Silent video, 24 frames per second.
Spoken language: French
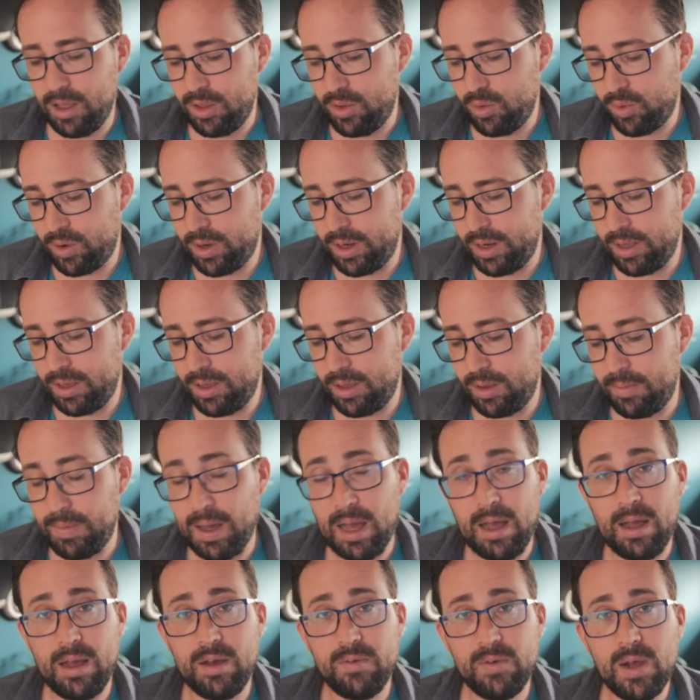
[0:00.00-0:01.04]
Donc les,
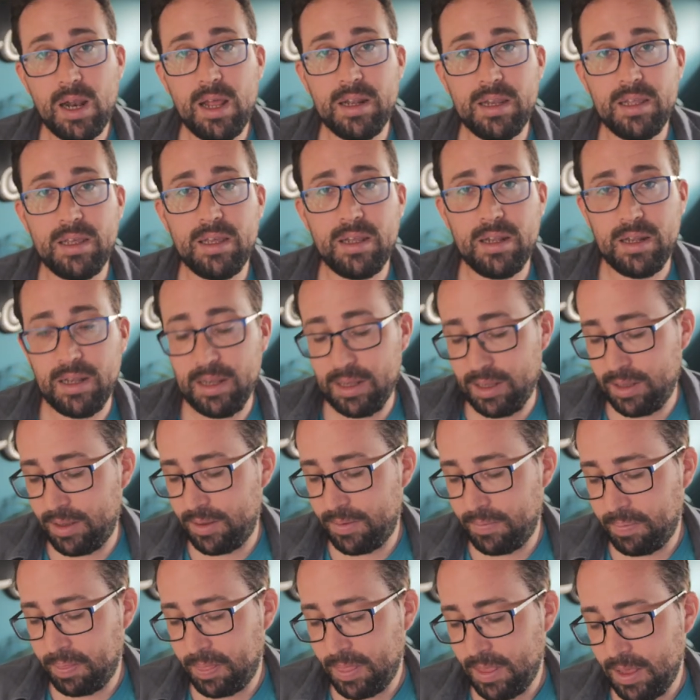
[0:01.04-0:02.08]
bah, voilà,
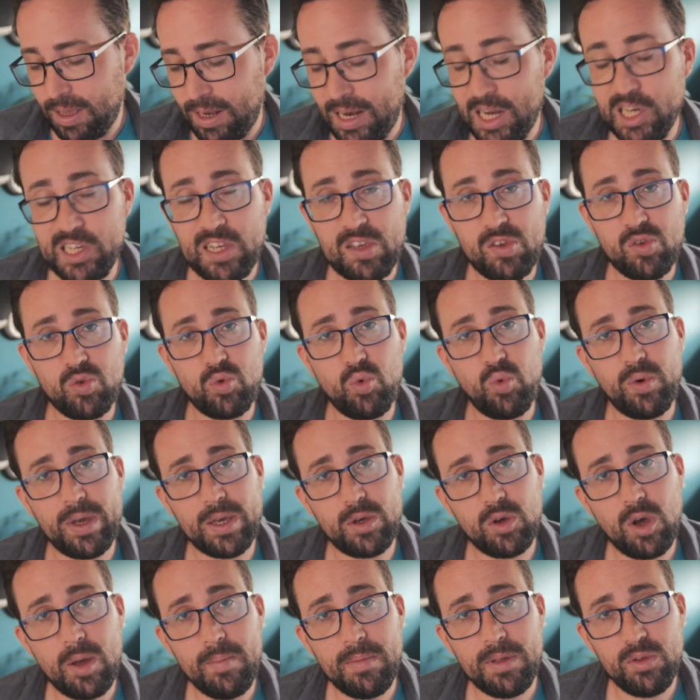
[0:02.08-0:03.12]
les, la gestion est
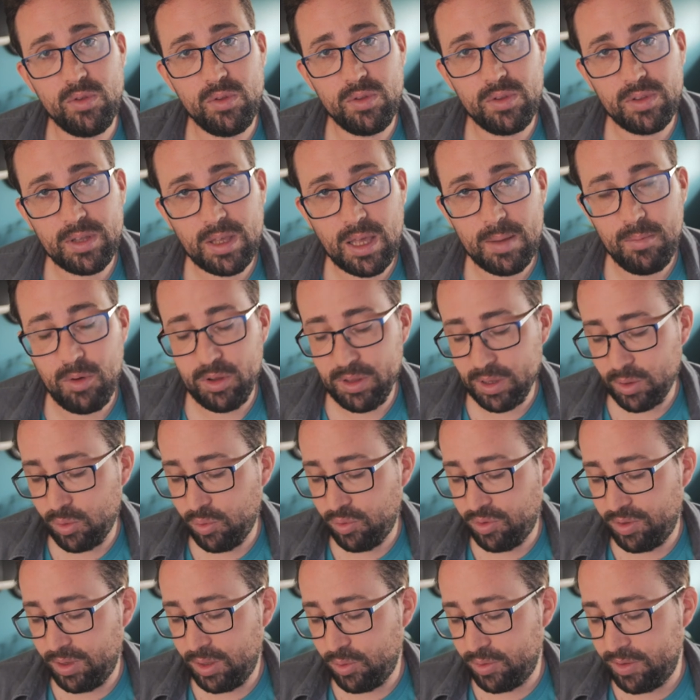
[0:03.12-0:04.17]
quand même une très bonne
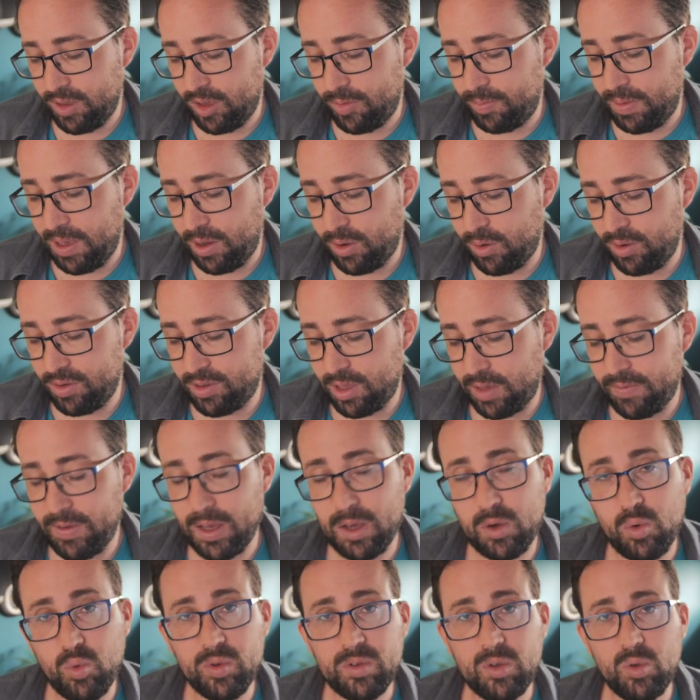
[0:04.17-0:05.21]
réussite. On espère que ça va
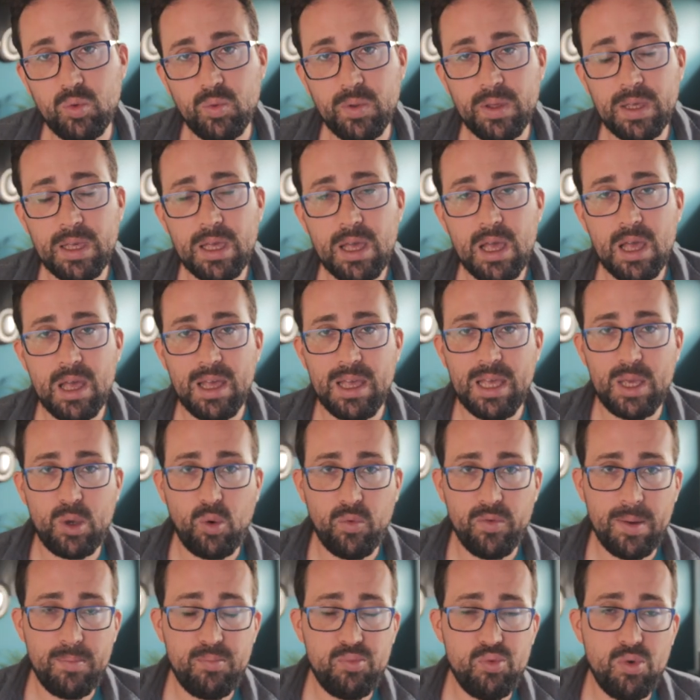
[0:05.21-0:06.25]
continuer et
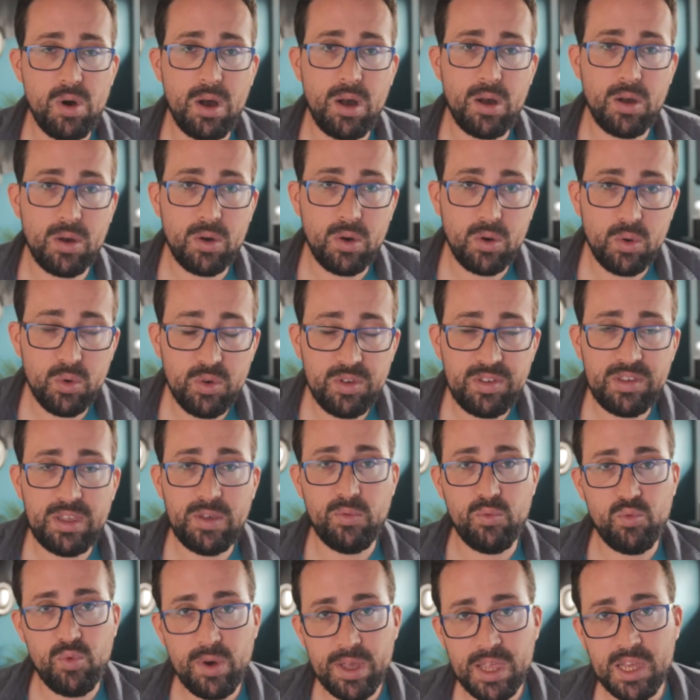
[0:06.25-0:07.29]
qu'on va pouvoir aussi
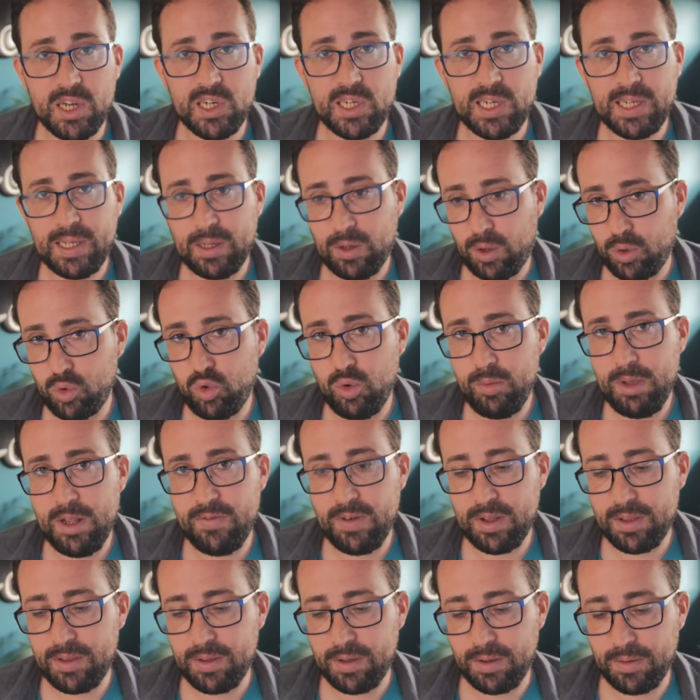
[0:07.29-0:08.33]
voyager en
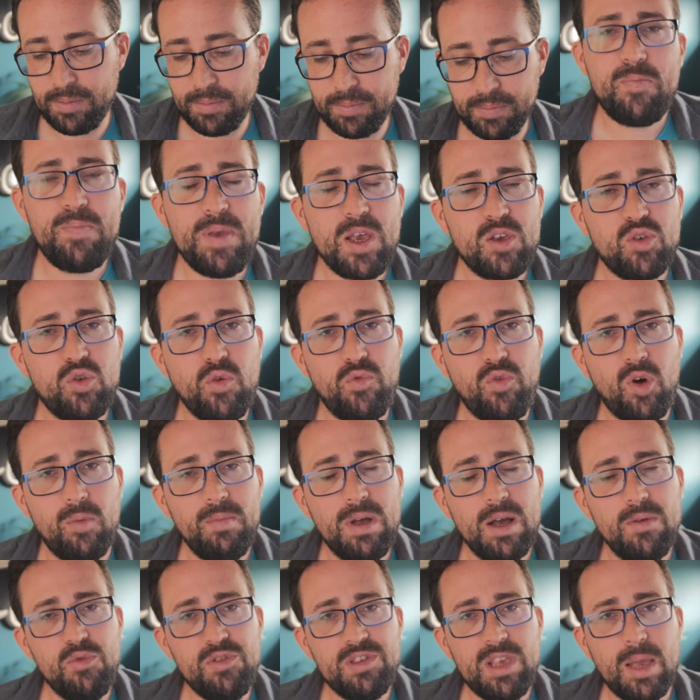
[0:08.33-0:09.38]
2021. J'espère que ce
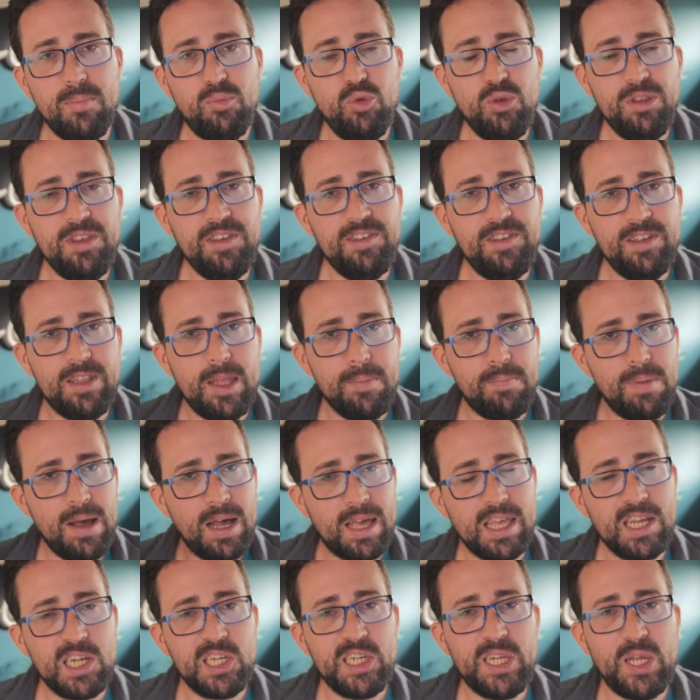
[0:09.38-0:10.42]
format vous a plu. N'hésitez pas à
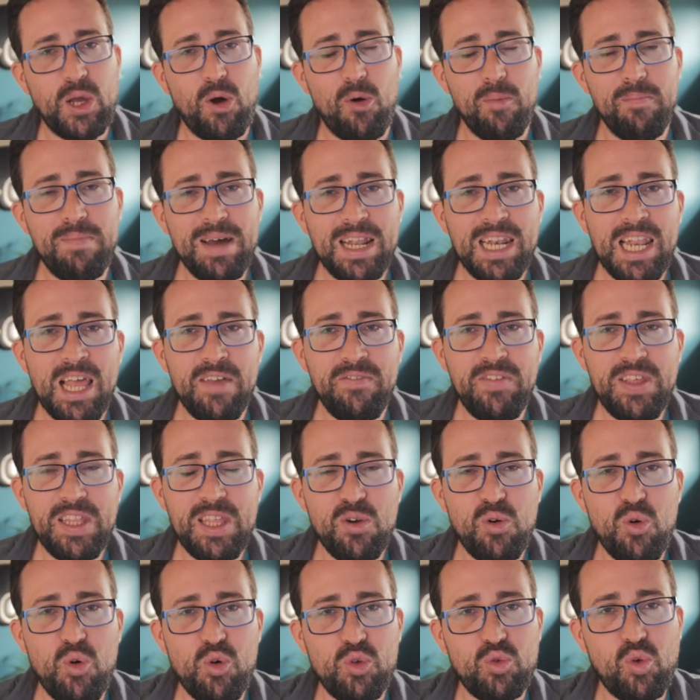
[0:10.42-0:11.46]
réagir en bas de la
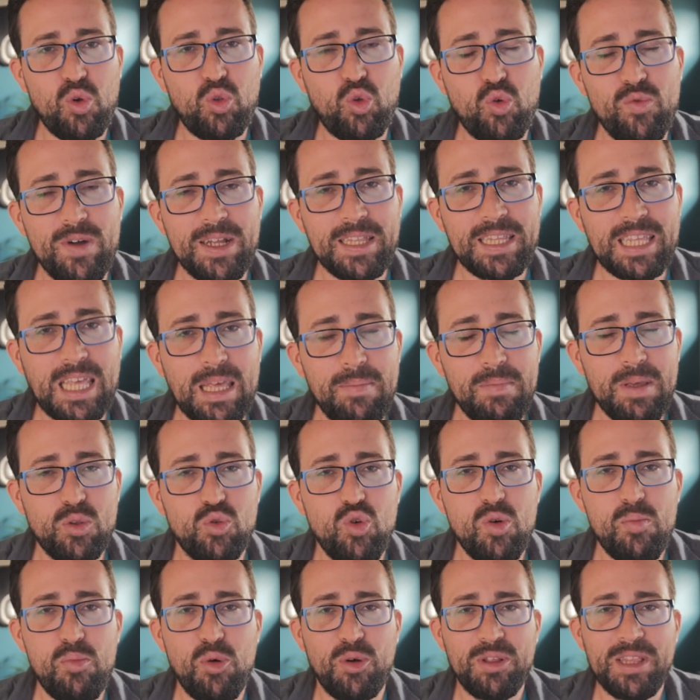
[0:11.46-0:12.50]
vidéo. On se retrouve à très
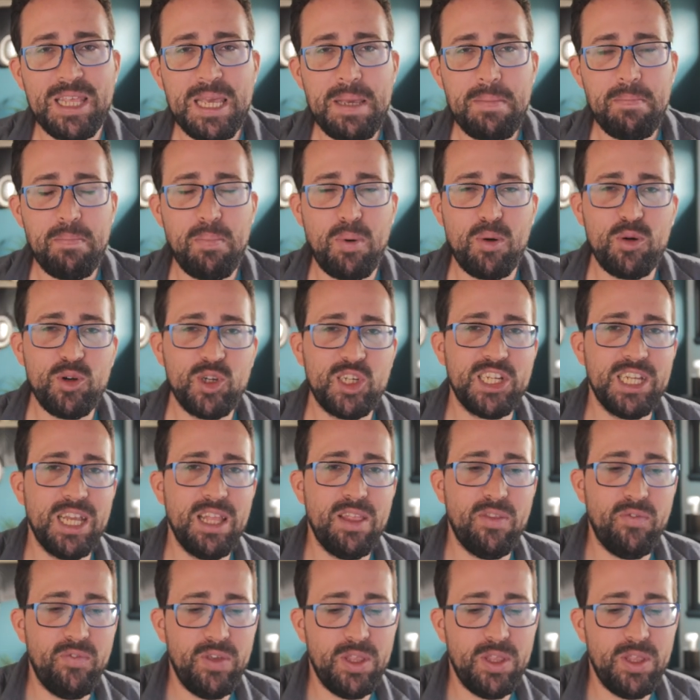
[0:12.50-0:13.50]
bientôt pour des prochaines